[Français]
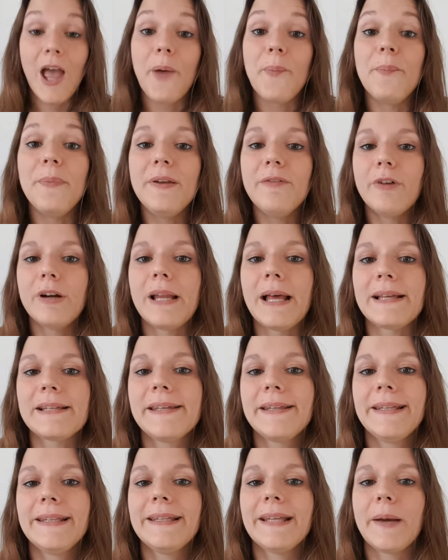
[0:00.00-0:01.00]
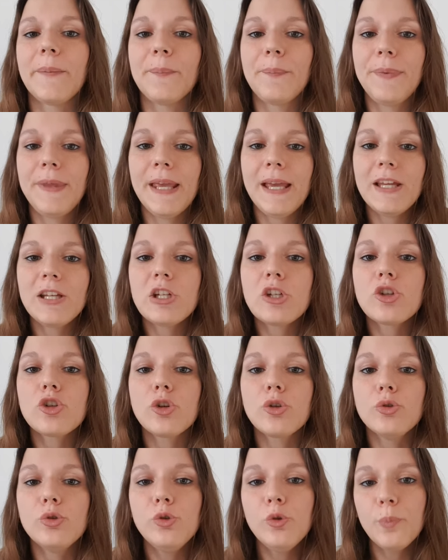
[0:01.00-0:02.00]
Mais voilà, c'était un piège
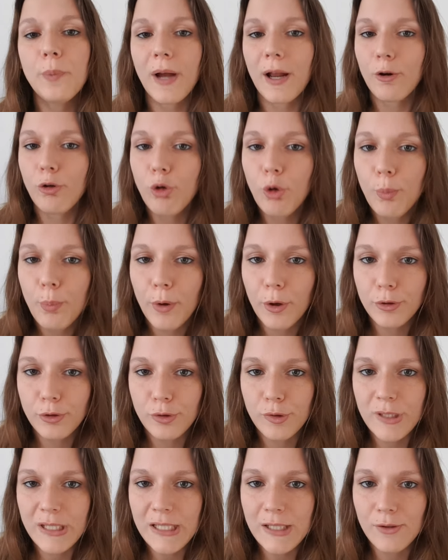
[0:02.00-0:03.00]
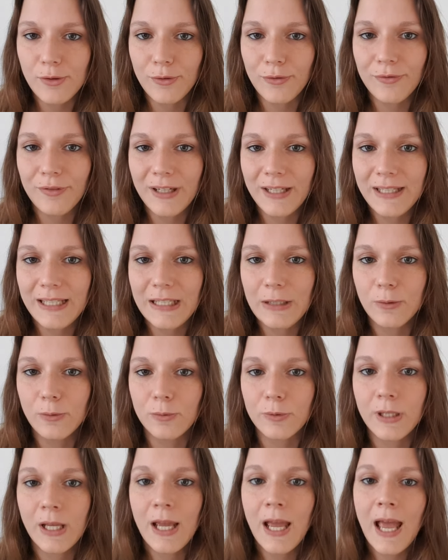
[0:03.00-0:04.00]
tendu par l'opportuniste
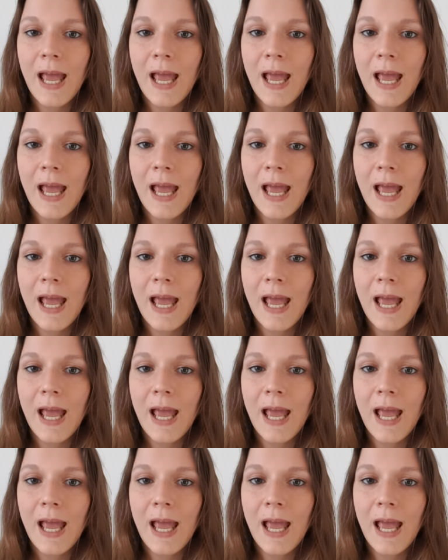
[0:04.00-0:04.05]
Frédégonde,